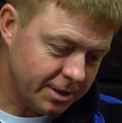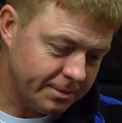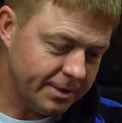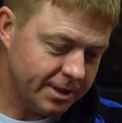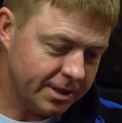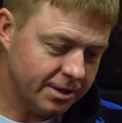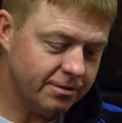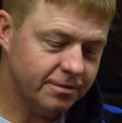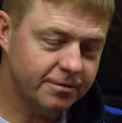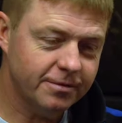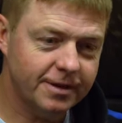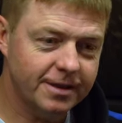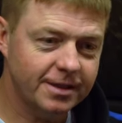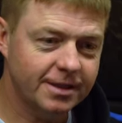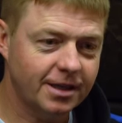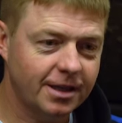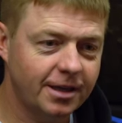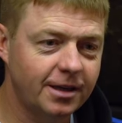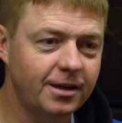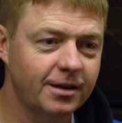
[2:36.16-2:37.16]
to będą
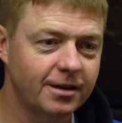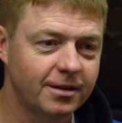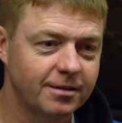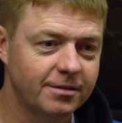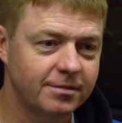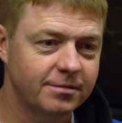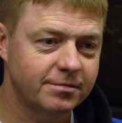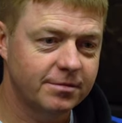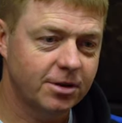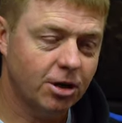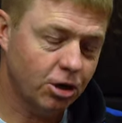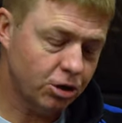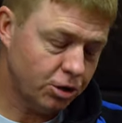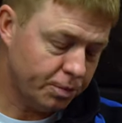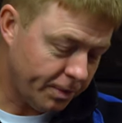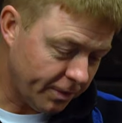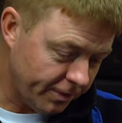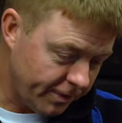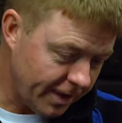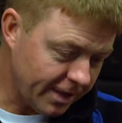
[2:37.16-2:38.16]
wędki
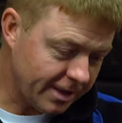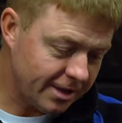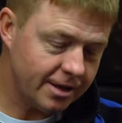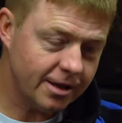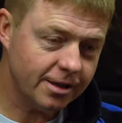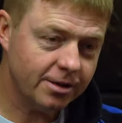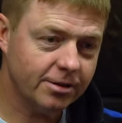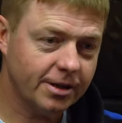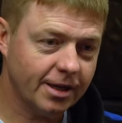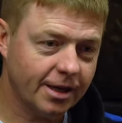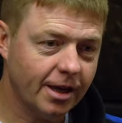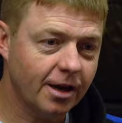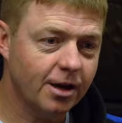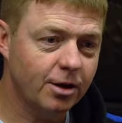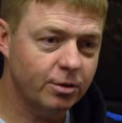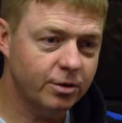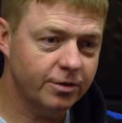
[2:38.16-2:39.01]
odpowiednie do takiego